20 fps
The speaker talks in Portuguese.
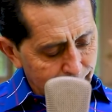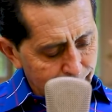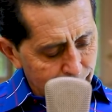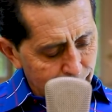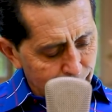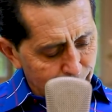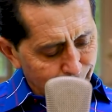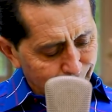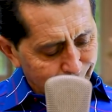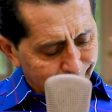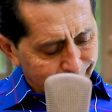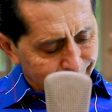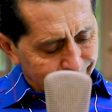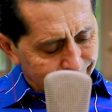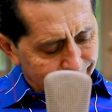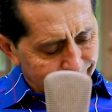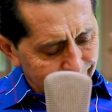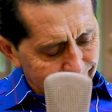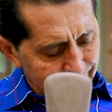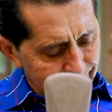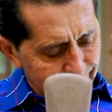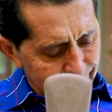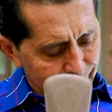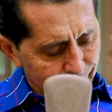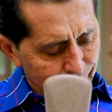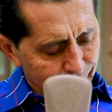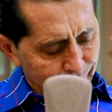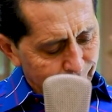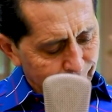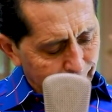Meu
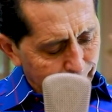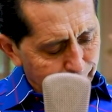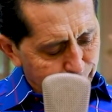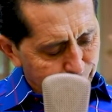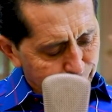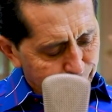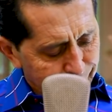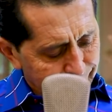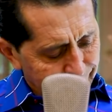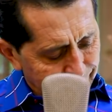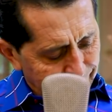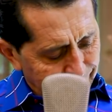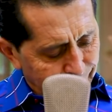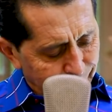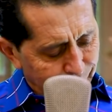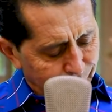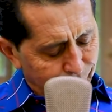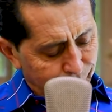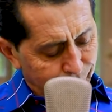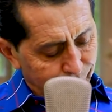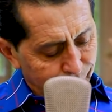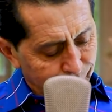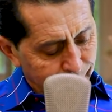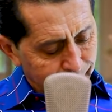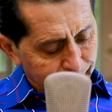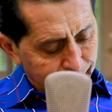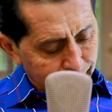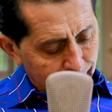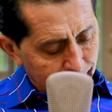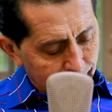Deus, é por
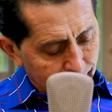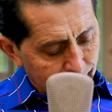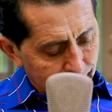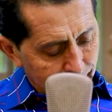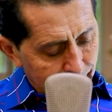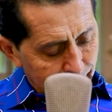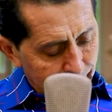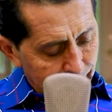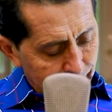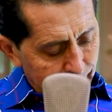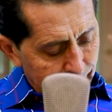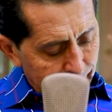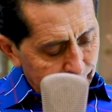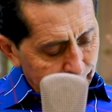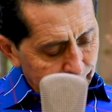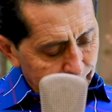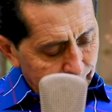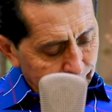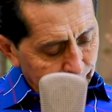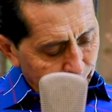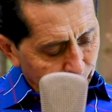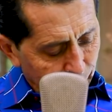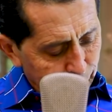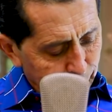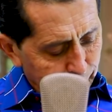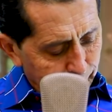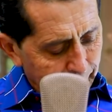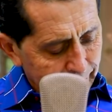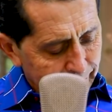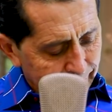isso que
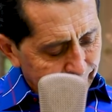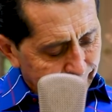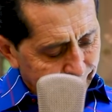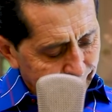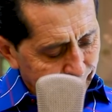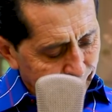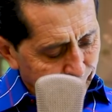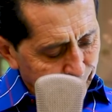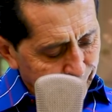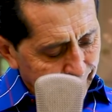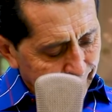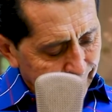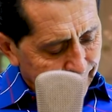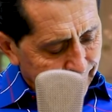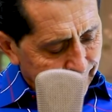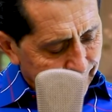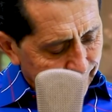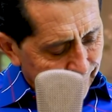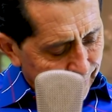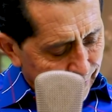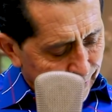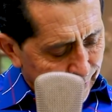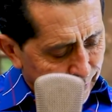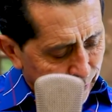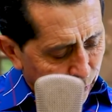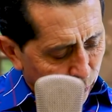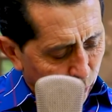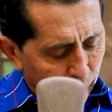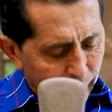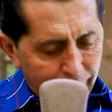nós meditamos assim.
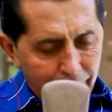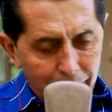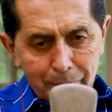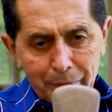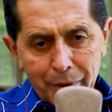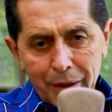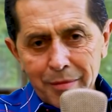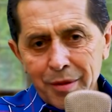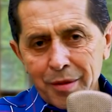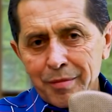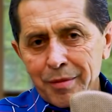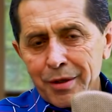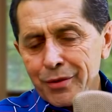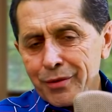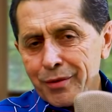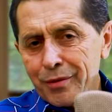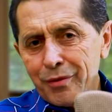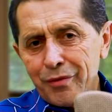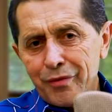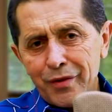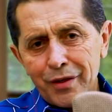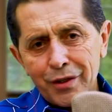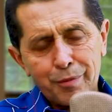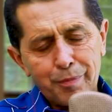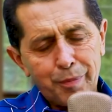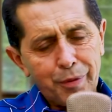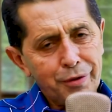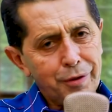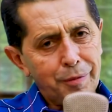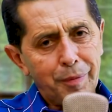Se eu olhar para mim mesmo, eu não
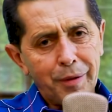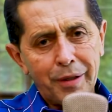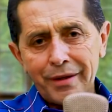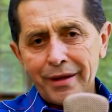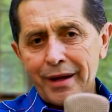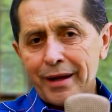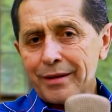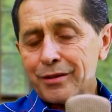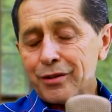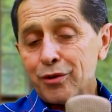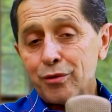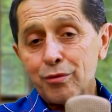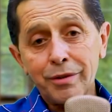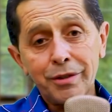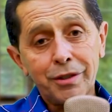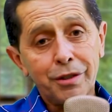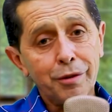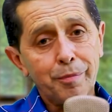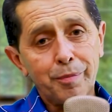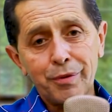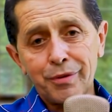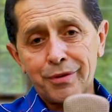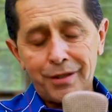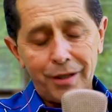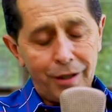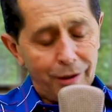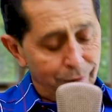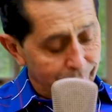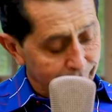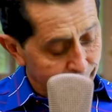vejo possibilidade nenhuma de ir para o
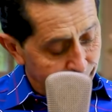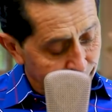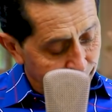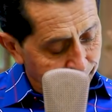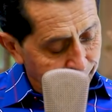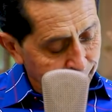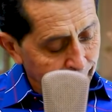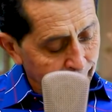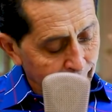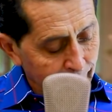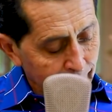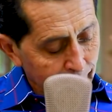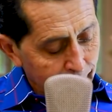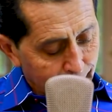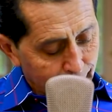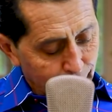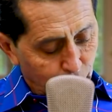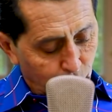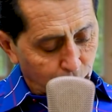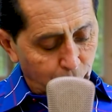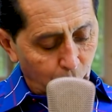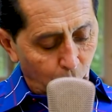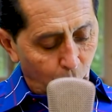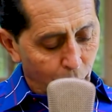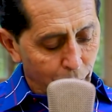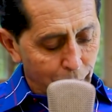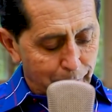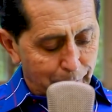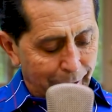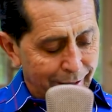céu, não. Mas quando eu
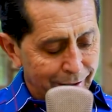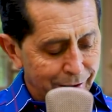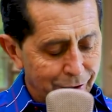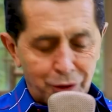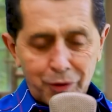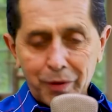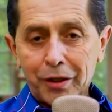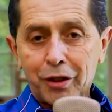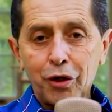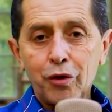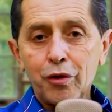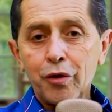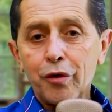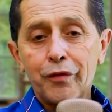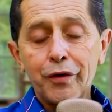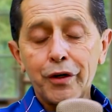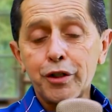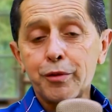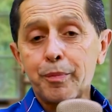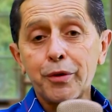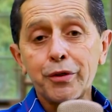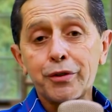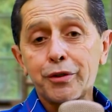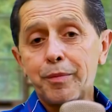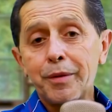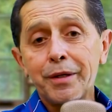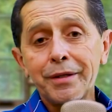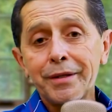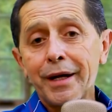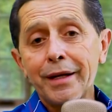olho para isso aqui, eu não vejo
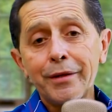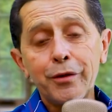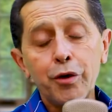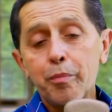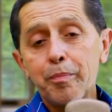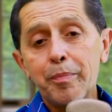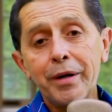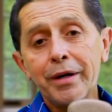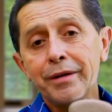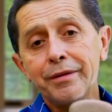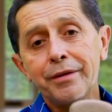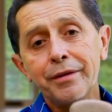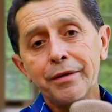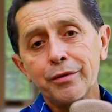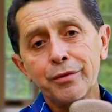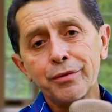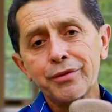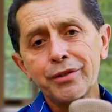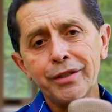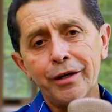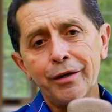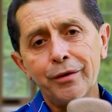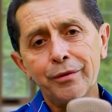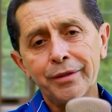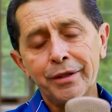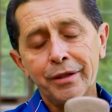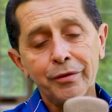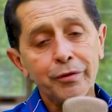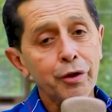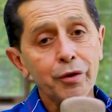possibilidade de eu perder o céu,
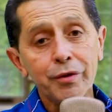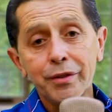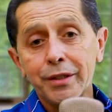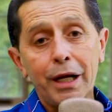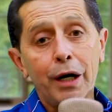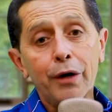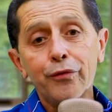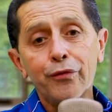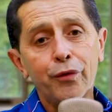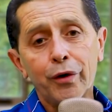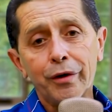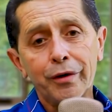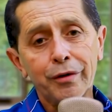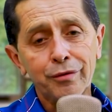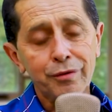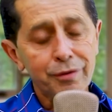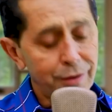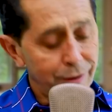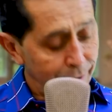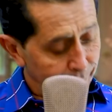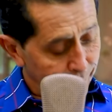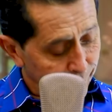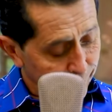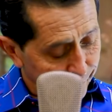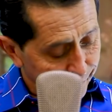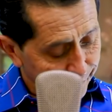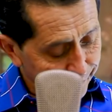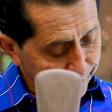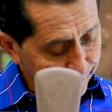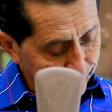não, de eu estar fora do céu.